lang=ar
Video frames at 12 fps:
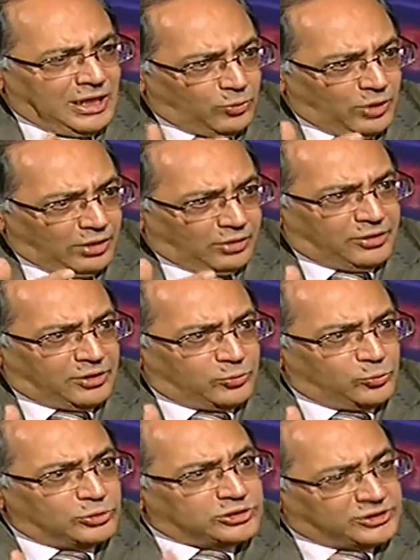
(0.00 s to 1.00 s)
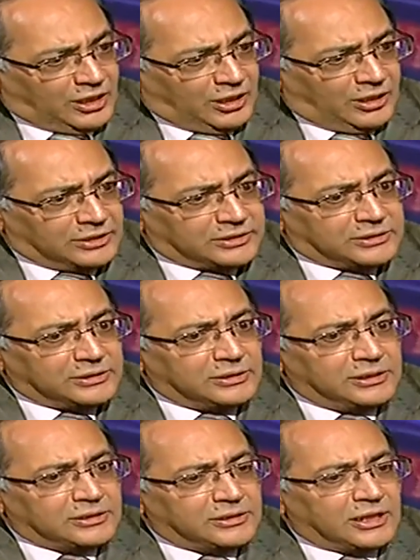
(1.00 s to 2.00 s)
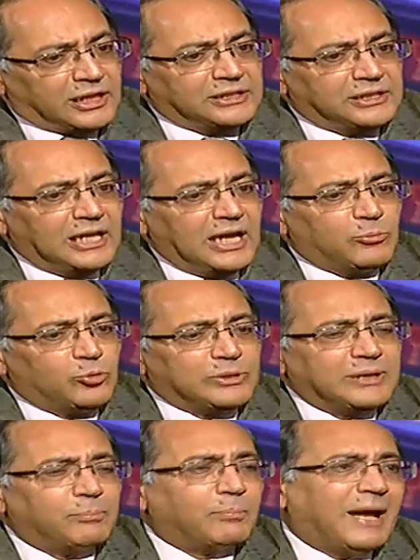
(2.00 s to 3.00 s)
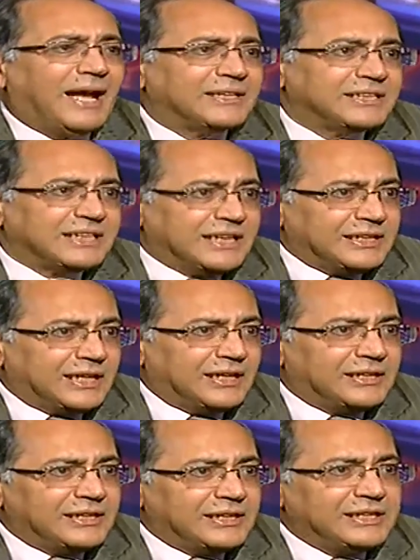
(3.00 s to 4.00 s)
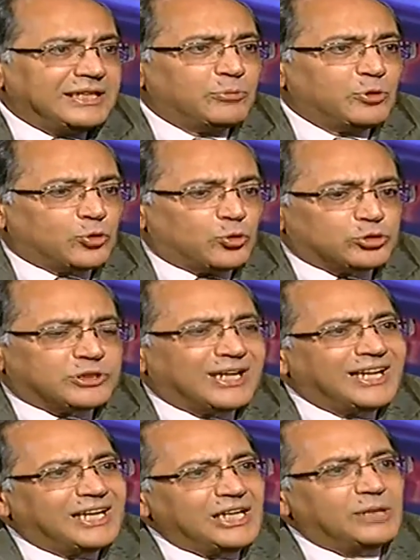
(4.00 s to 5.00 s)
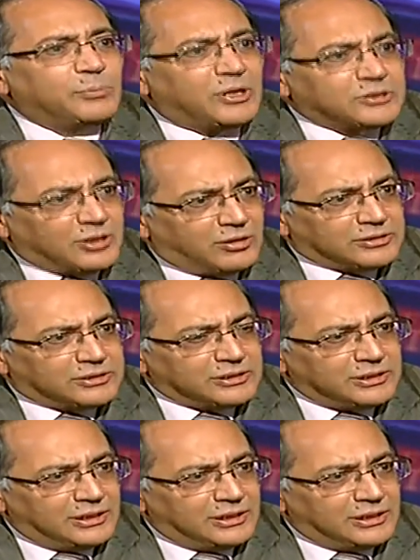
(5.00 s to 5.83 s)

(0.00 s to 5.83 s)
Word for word: او اكثر وتسقط لدرجة انها ممكن بعد كده هي من كتر الاحباطات